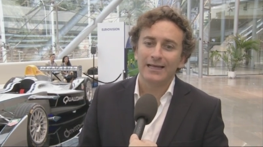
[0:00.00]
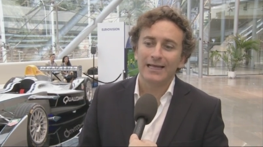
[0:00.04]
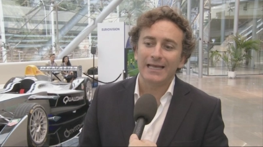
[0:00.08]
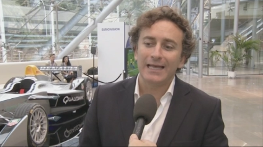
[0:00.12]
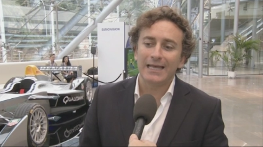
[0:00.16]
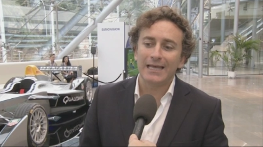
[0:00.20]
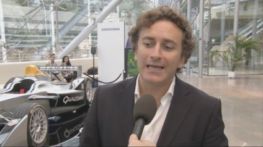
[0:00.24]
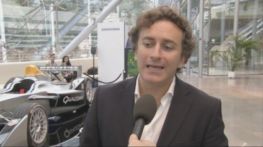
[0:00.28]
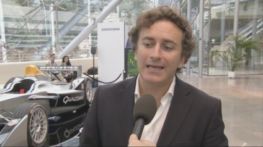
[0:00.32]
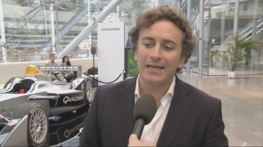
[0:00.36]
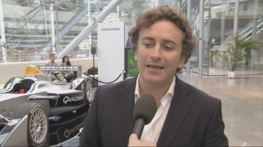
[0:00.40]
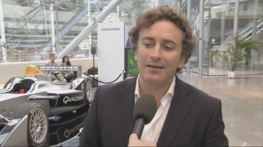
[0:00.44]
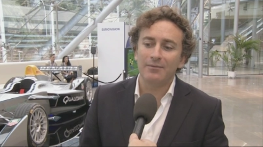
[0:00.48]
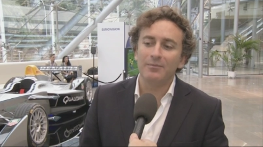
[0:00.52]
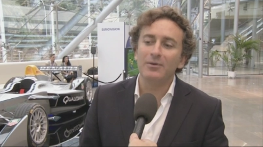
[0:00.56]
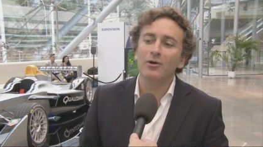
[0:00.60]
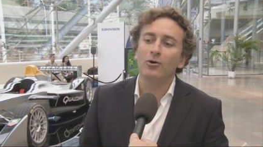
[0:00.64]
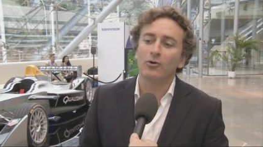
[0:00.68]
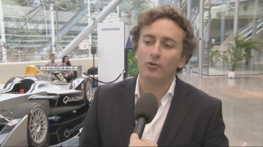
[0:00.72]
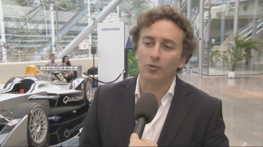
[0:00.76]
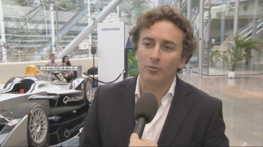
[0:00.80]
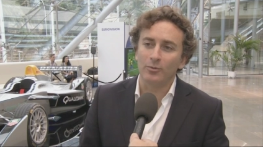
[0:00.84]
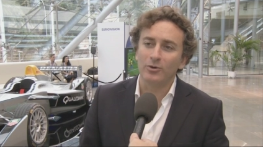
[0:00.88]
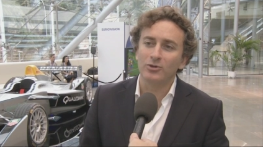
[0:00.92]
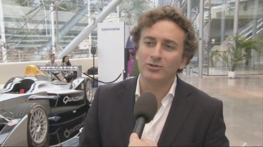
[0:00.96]
Et, mais
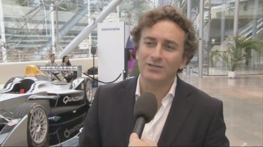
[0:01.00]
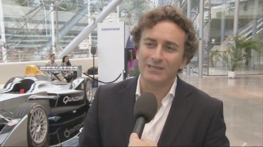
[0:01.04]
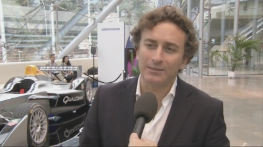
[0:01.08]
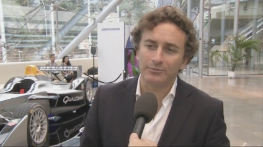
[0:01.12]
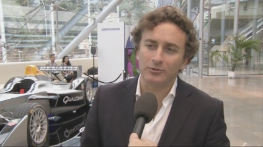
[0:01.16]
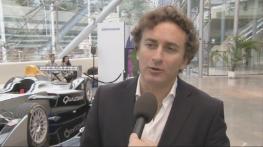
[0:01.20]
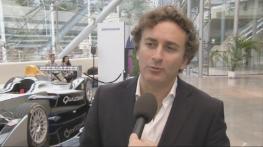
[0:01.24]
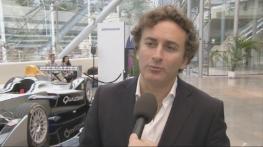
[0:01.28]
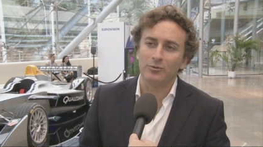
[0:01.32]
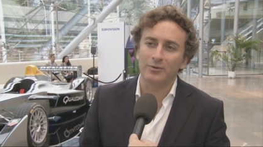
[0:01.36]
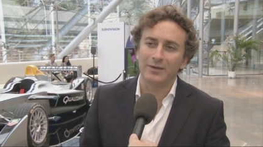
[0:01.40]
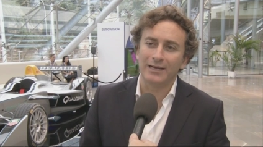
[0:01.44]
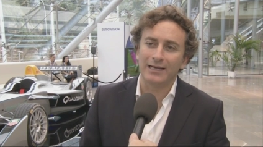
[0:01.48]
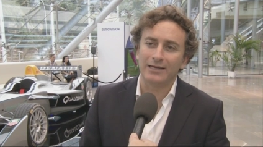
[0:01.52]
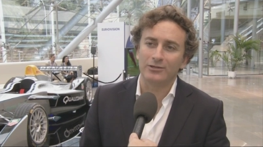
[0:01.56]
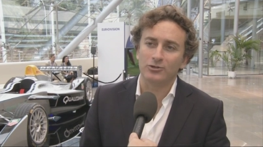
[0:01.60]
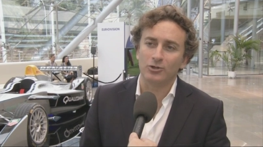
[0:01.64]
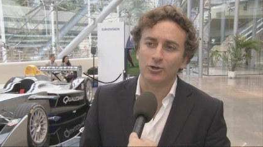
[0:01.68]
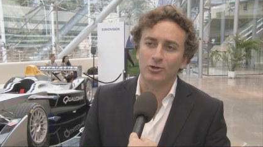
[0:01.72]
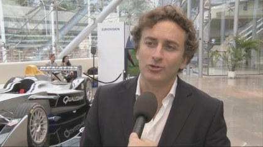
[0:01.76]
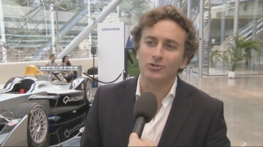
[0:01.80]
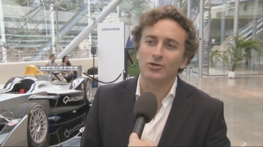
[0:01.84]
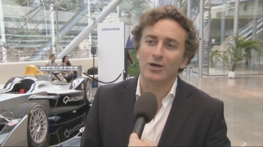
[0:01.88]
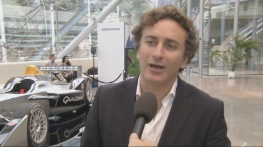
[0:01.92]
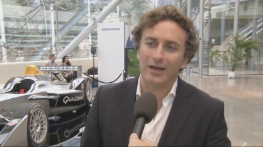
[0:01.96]
on commence septembre
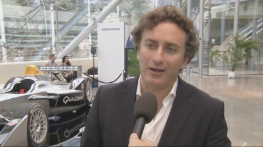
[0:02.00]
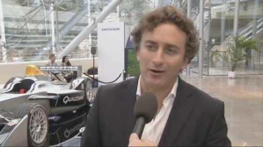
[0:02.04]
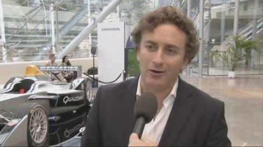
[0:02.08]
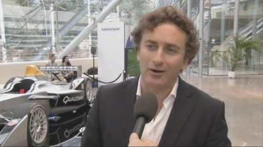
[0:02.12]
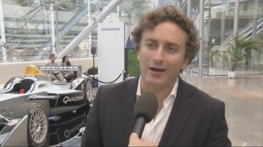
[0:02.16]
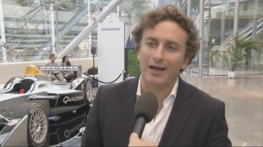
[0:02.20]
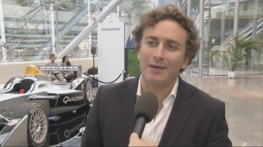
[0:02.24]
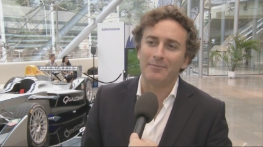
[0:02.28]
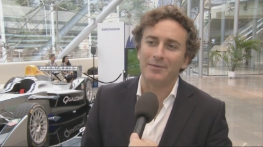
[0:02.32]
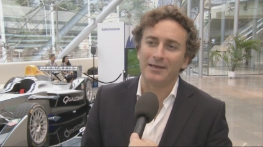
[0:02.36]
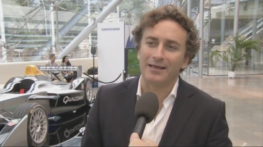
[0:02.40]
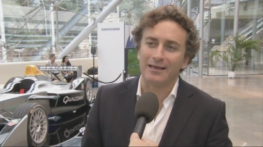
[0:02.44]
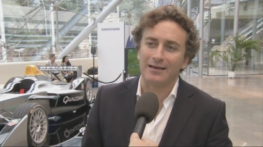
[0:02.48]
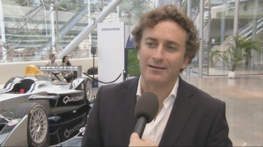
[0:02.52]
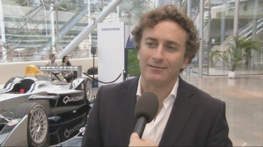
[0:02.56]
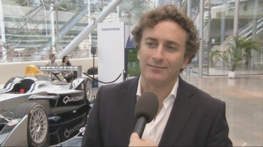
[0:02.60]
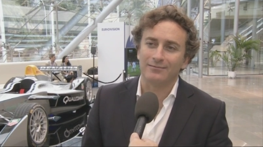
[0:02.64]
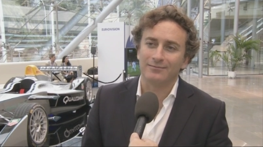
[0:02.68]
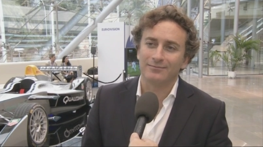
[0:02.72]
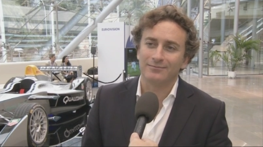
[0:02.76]
2014 à Pékin.